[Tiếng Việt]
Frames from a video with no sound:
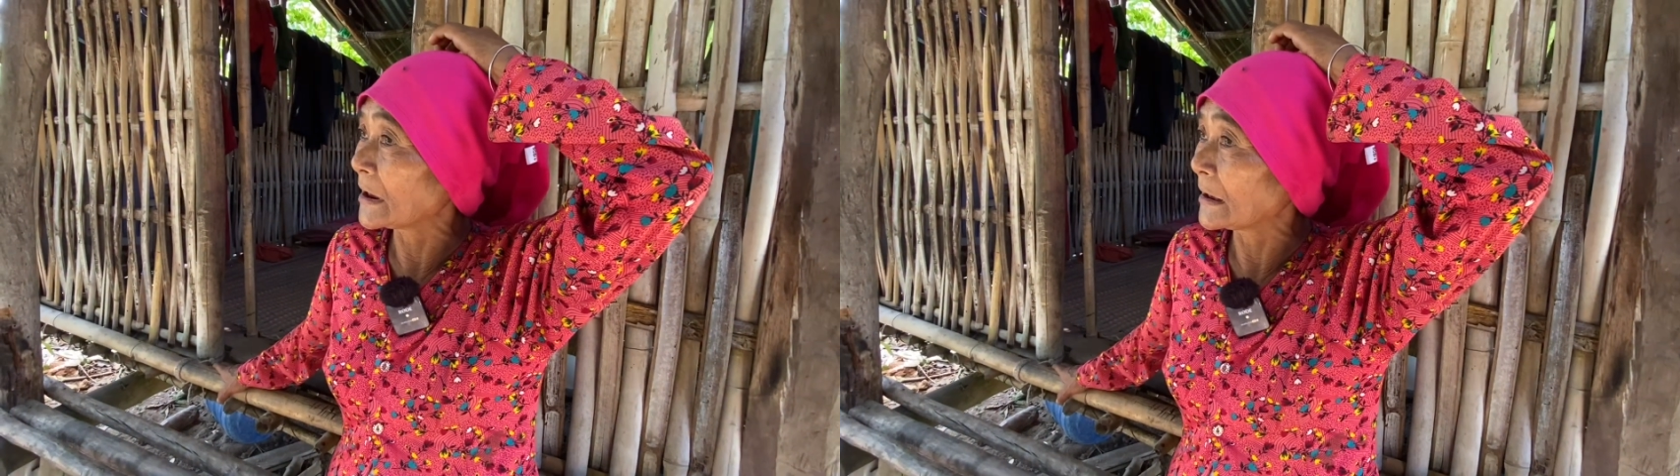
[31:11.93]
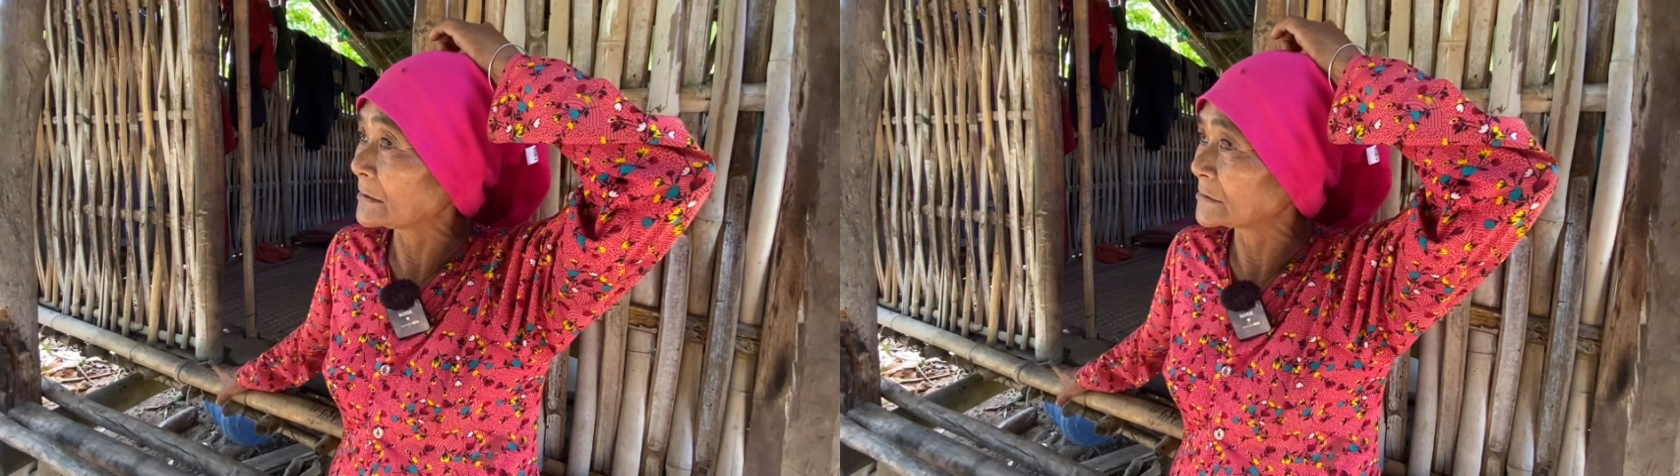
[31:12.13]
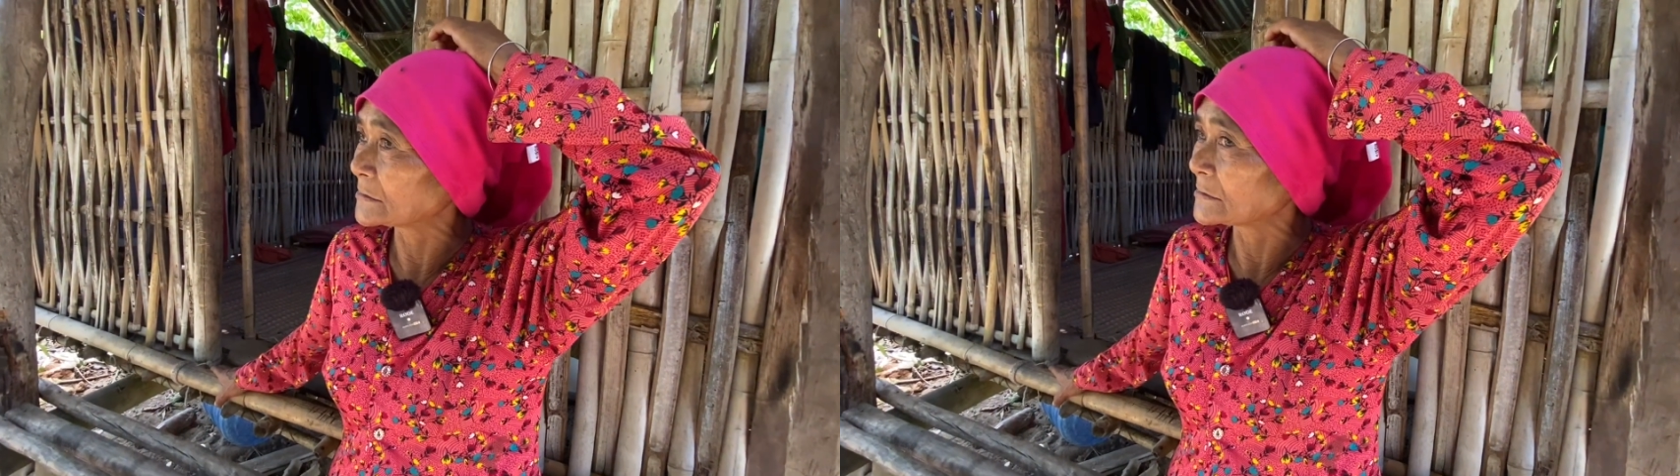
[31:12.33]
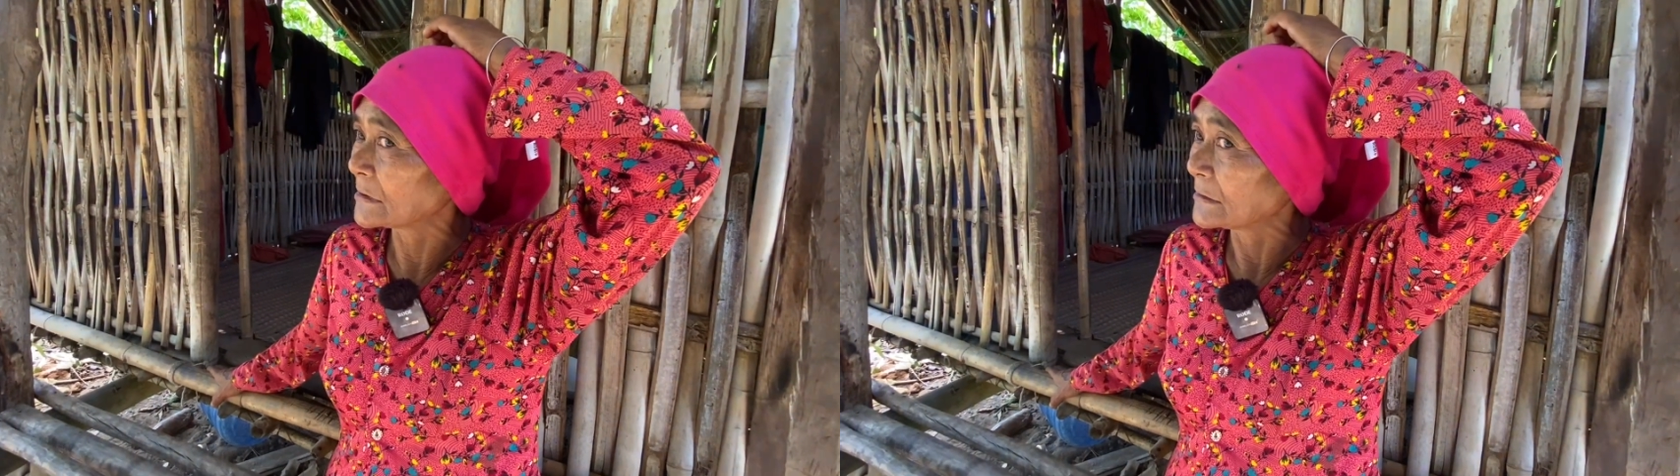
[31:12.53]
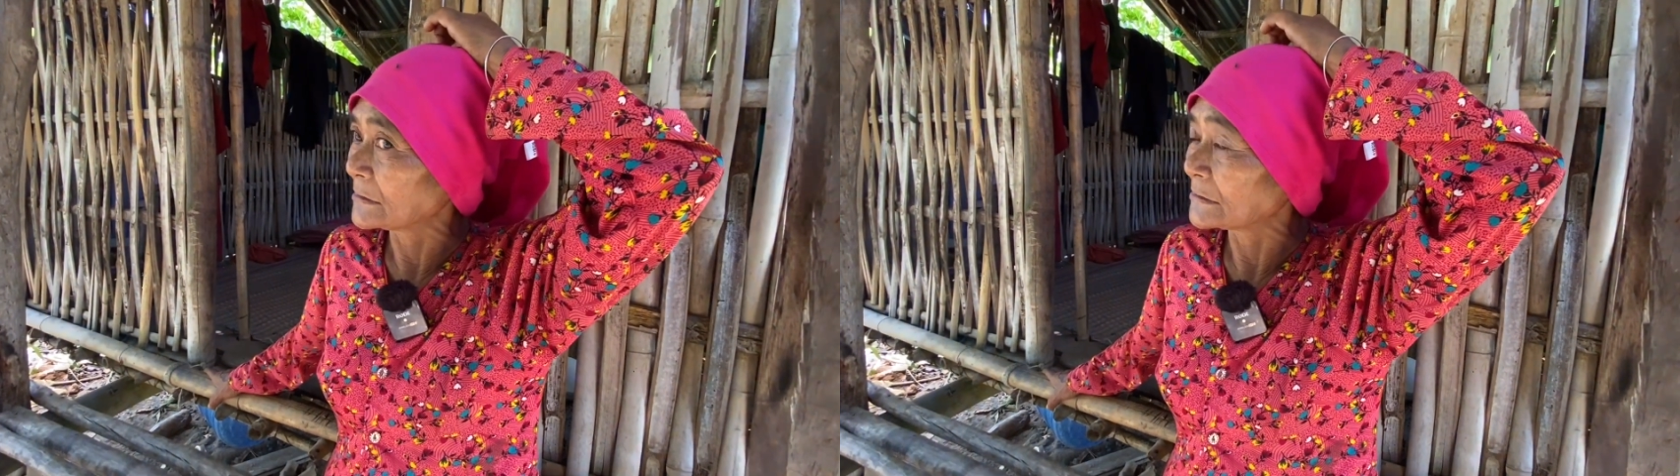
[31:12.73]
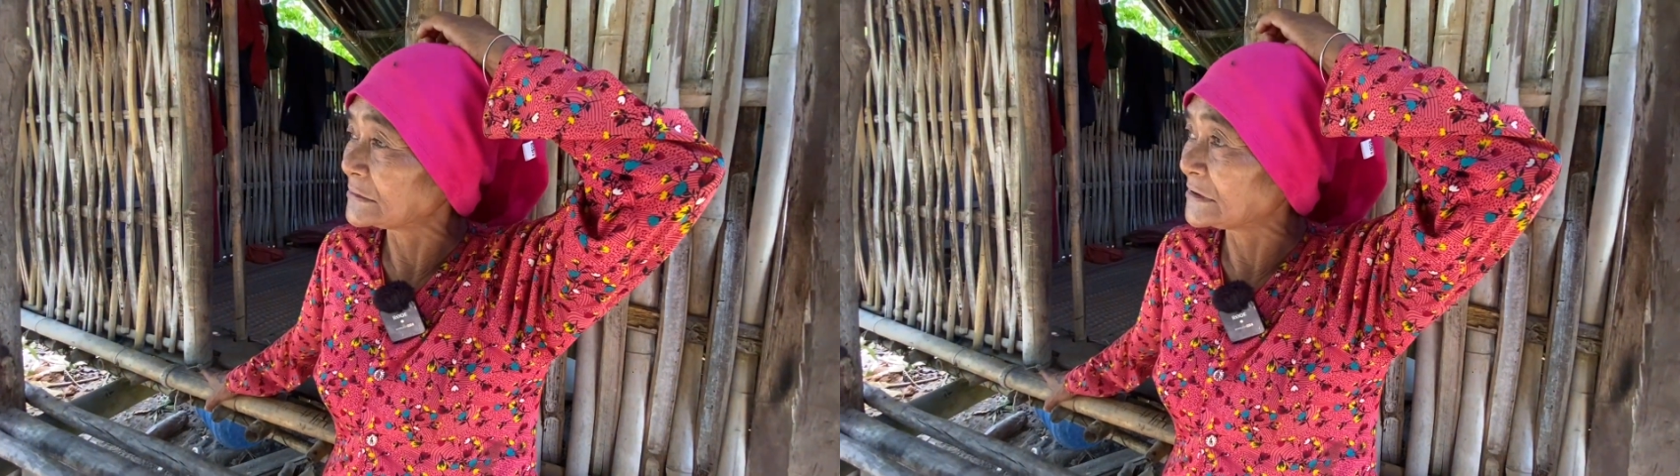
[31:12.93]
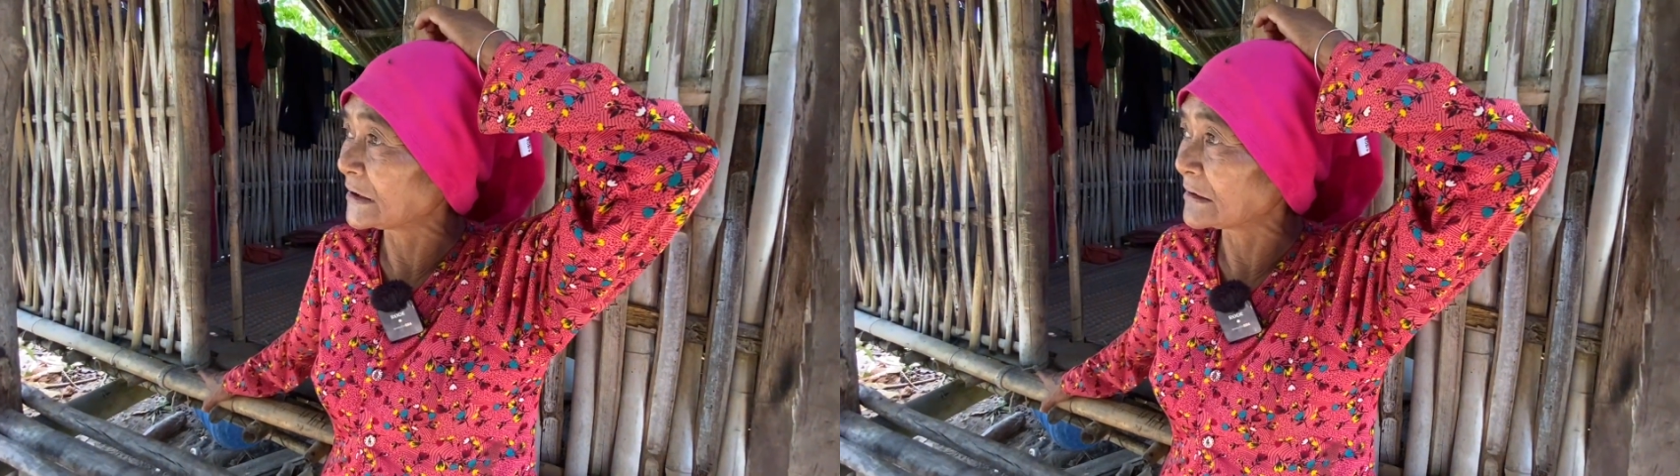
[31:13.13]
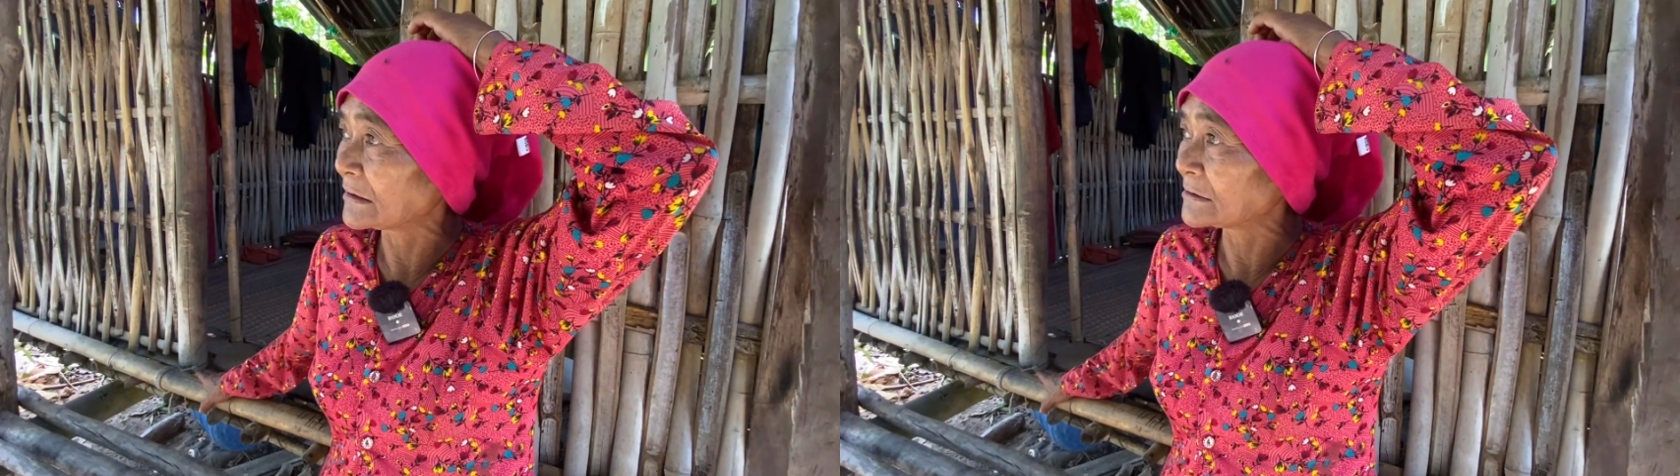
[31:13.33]
là
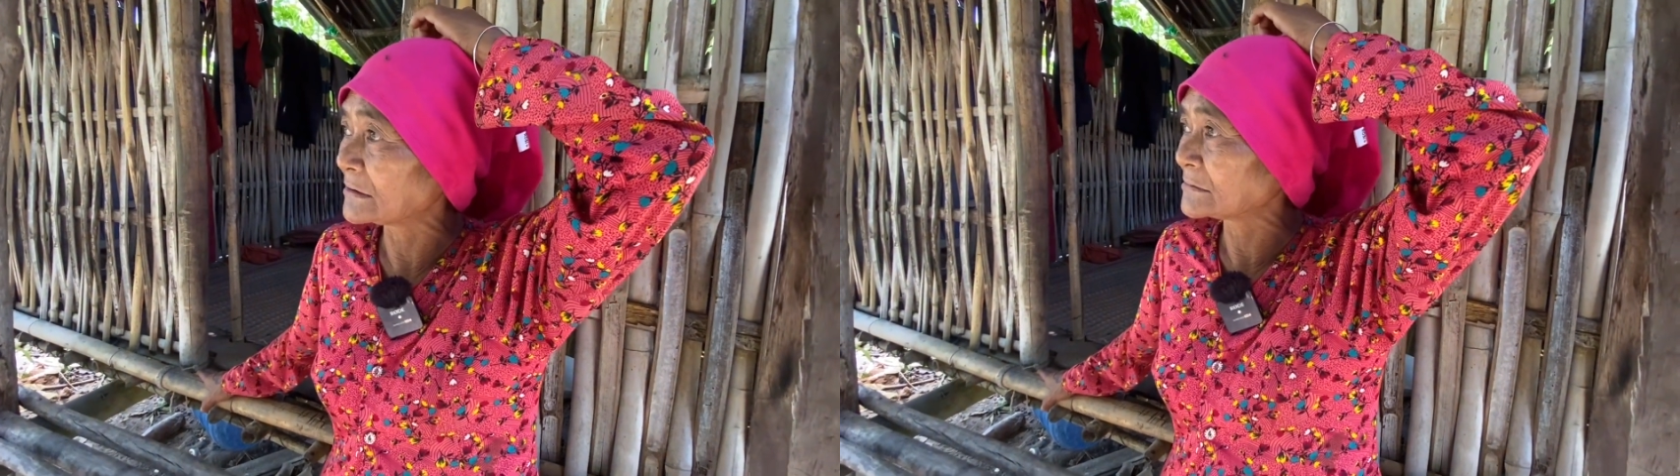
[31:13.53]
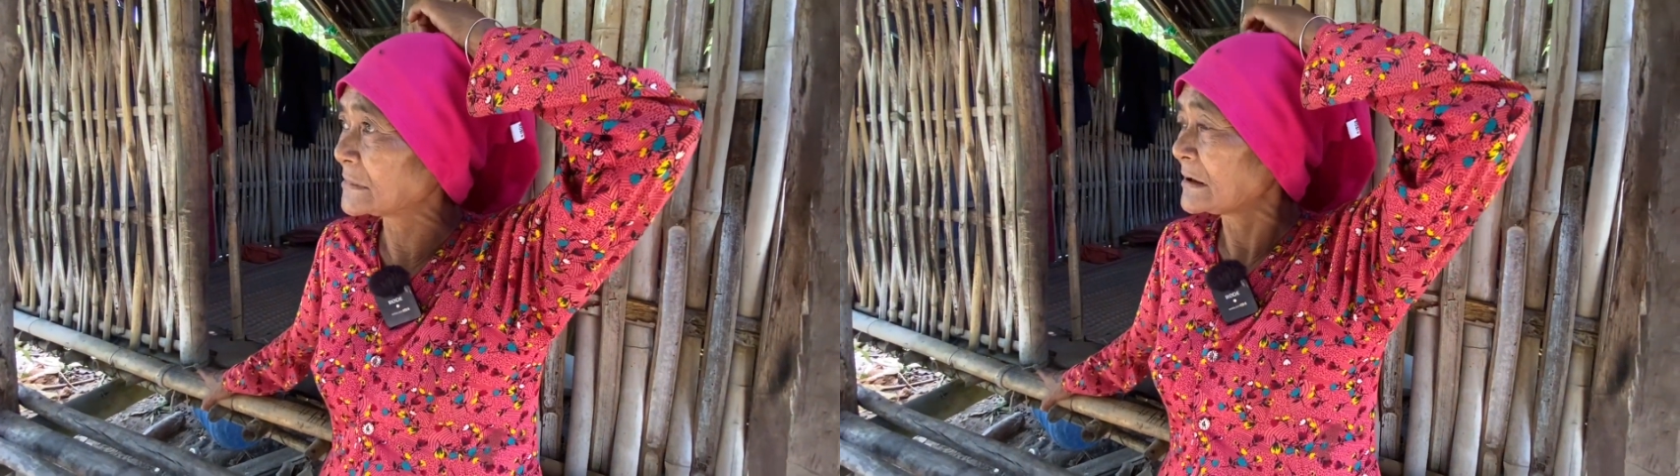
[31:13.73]
dân à,